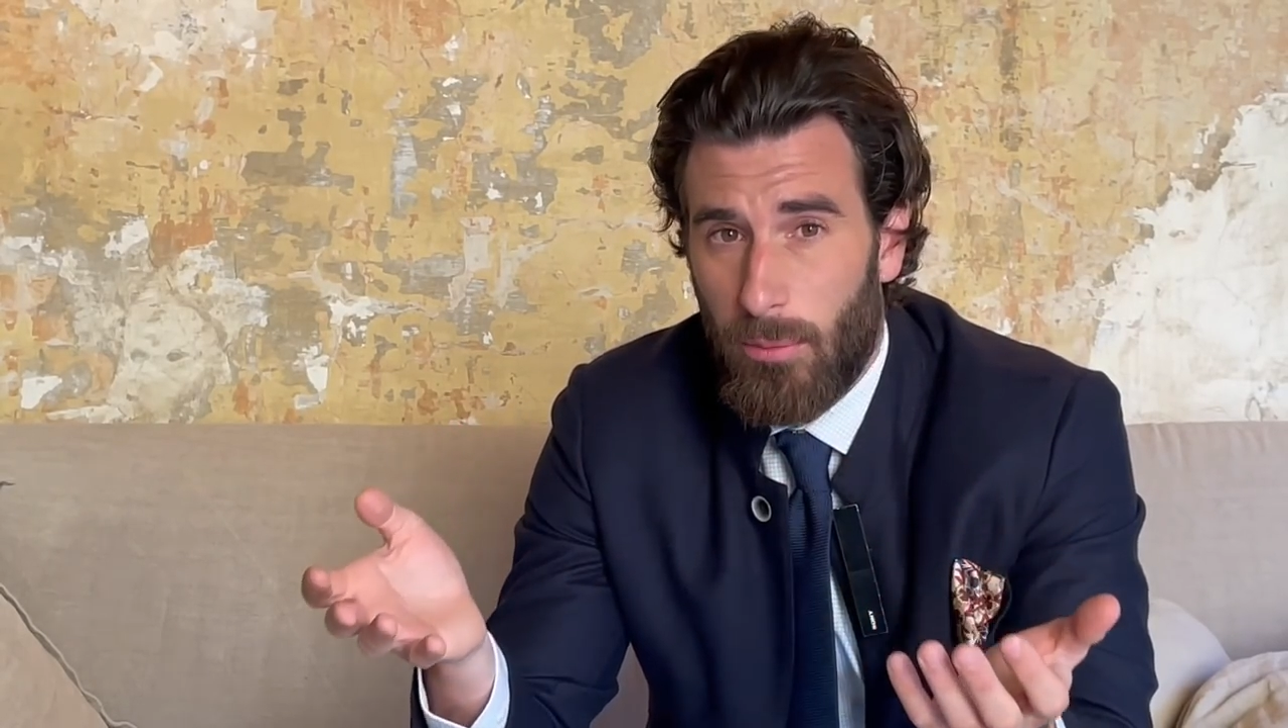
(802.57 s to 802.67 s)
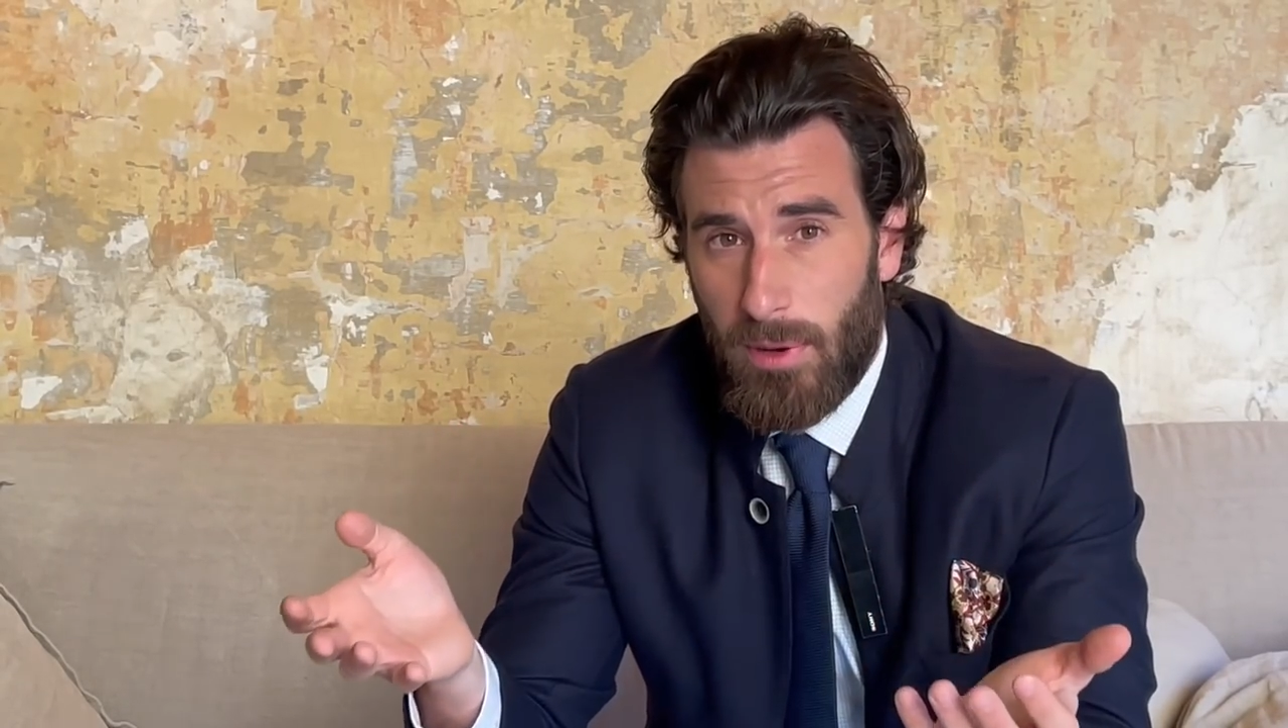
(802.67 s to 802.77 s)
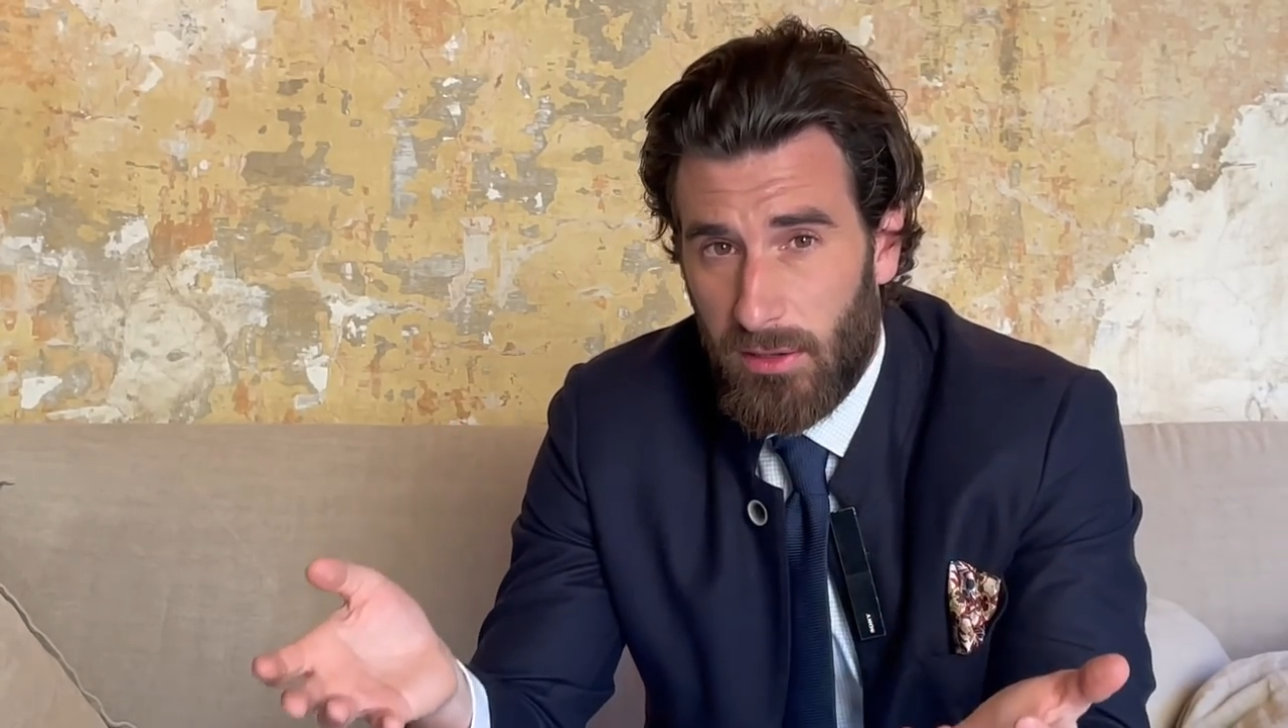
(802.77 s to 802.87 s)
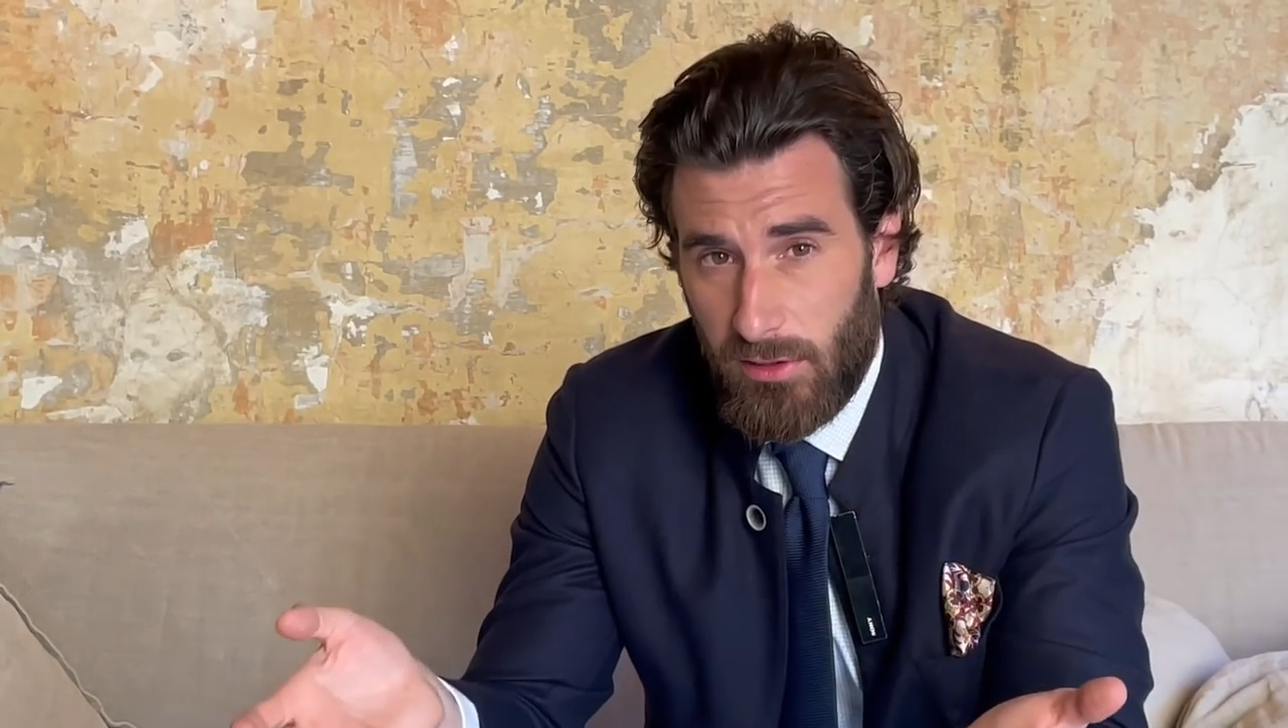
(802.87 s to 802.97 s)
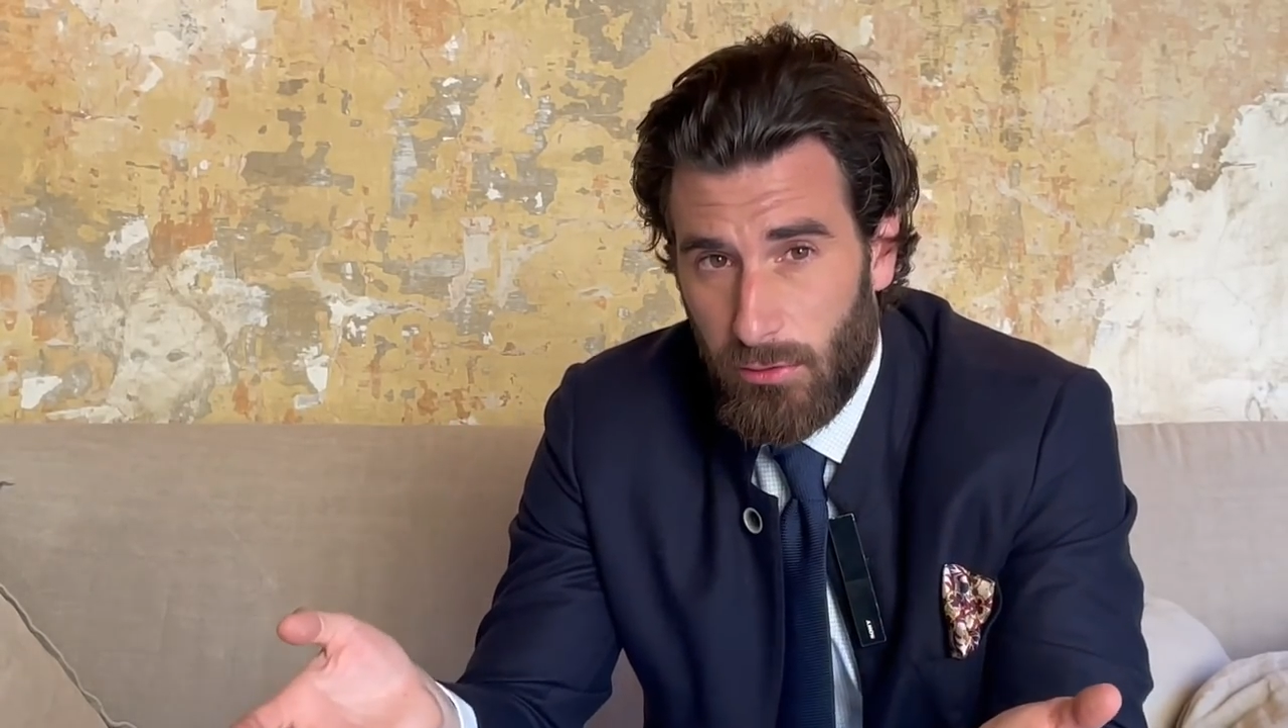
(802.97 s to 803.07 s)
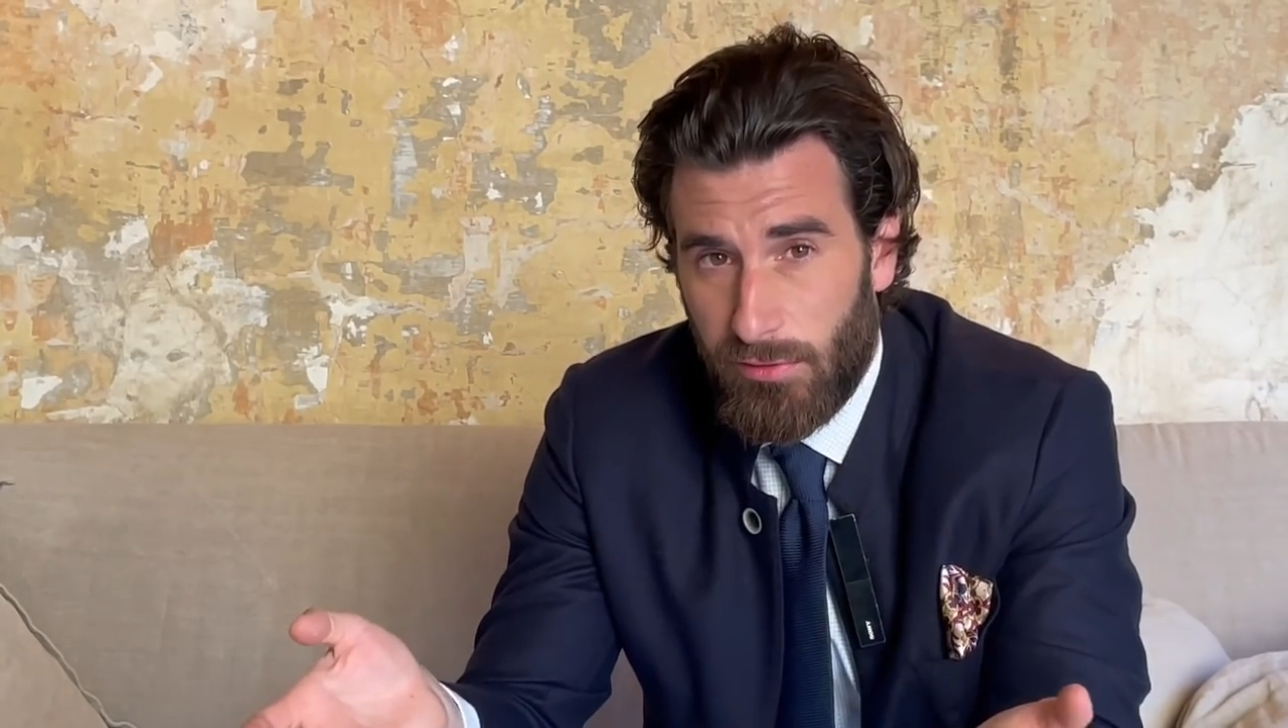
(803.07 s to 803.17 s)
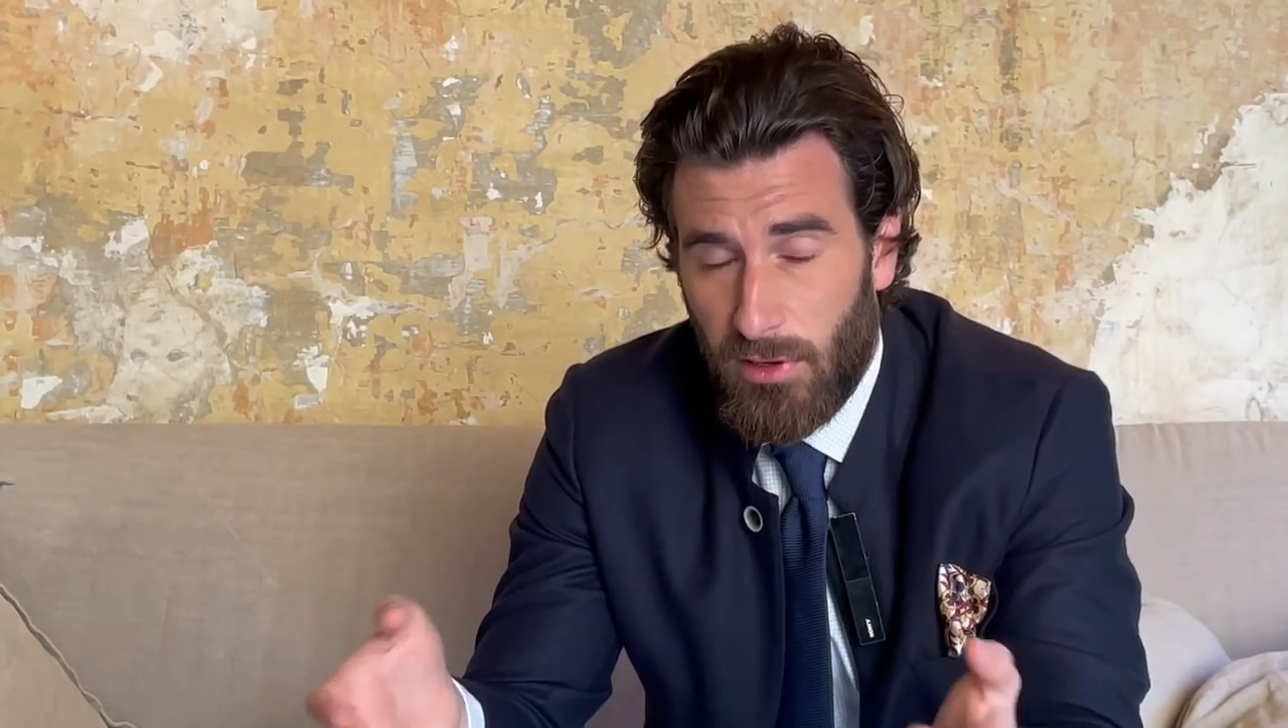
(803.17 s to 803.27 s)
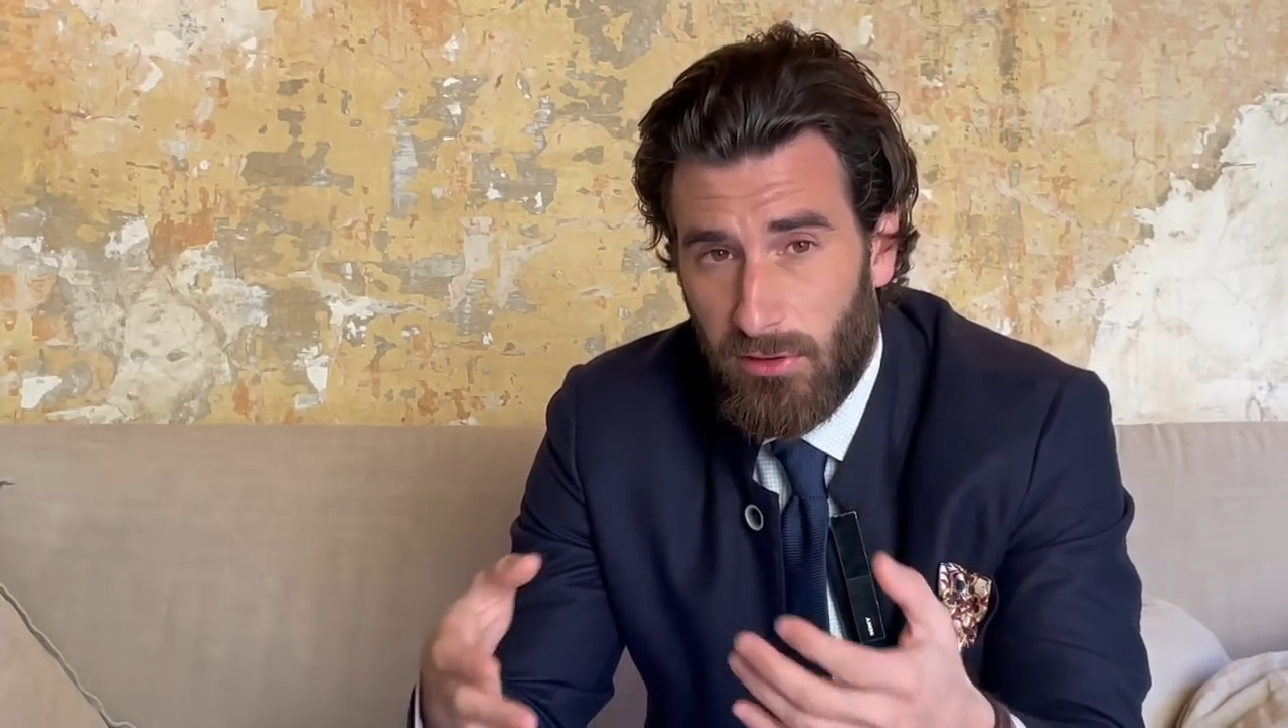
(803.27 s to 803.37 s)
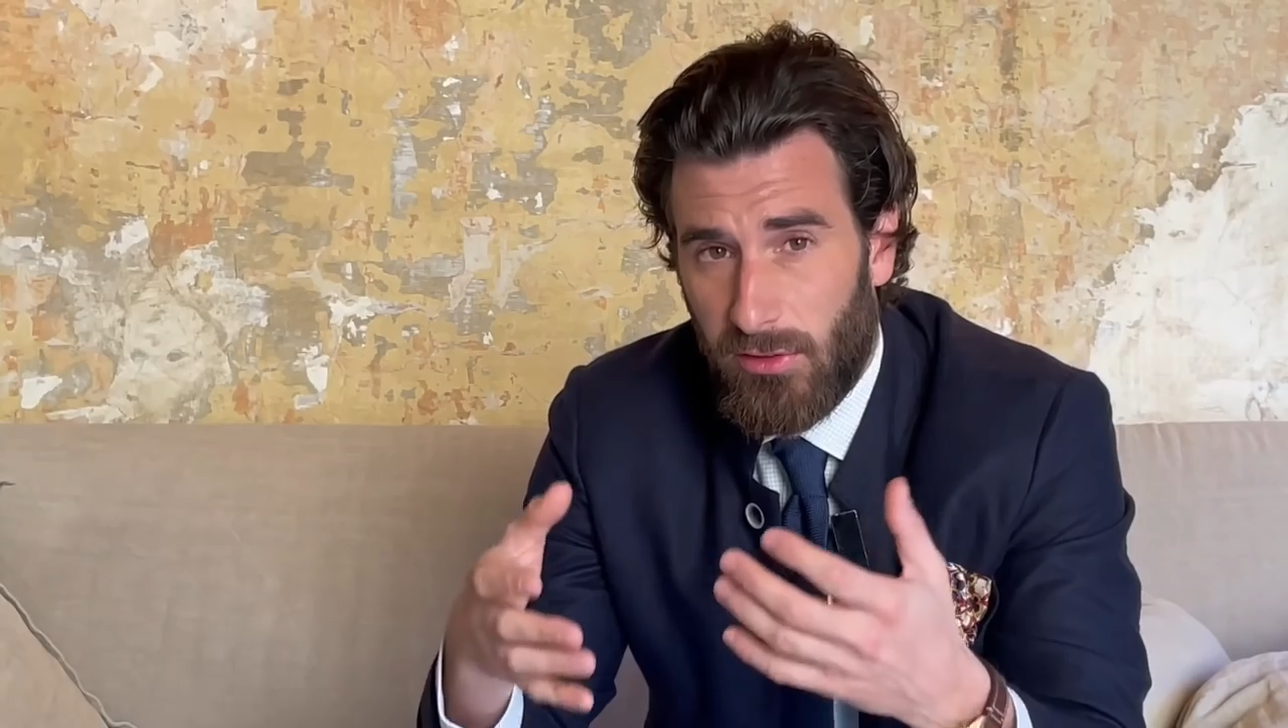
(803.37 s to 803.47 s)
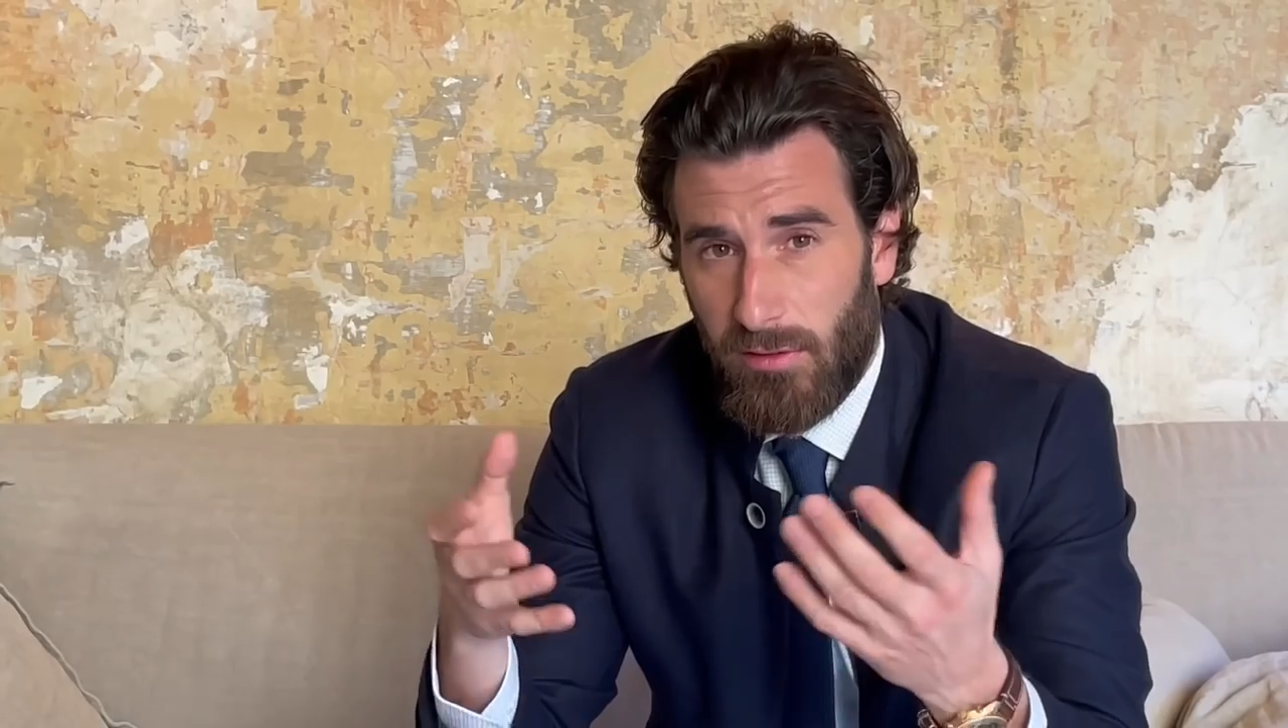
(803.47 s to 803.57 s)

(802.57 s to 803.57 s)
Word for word: parti de France,